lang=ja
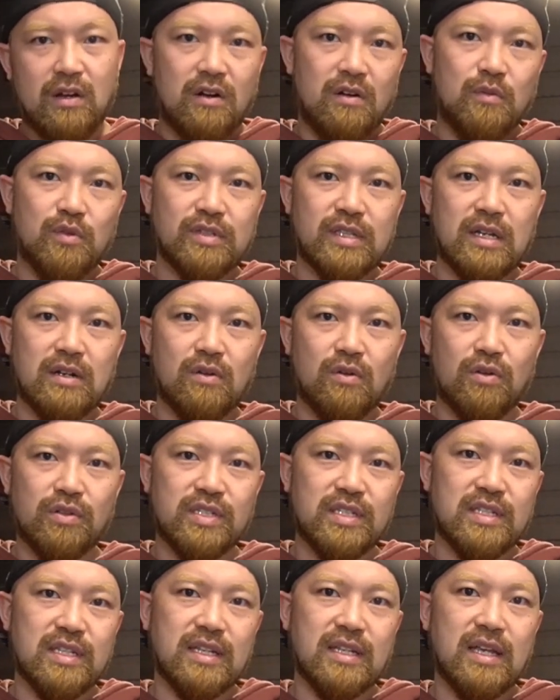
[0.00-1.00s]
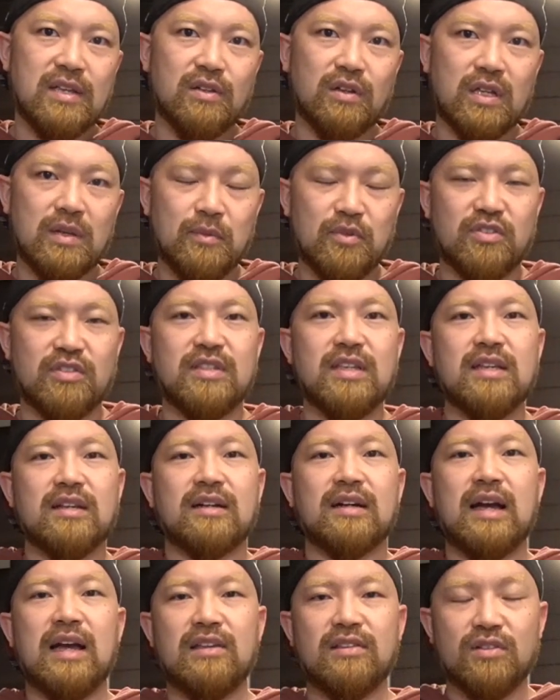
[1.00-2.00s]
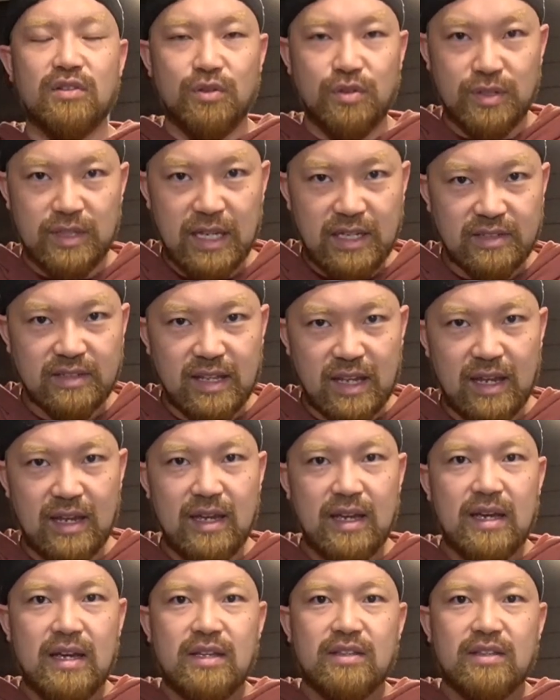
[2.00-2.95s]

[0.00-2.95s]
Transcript: 重さが更新できない時でも常に回数を増やして、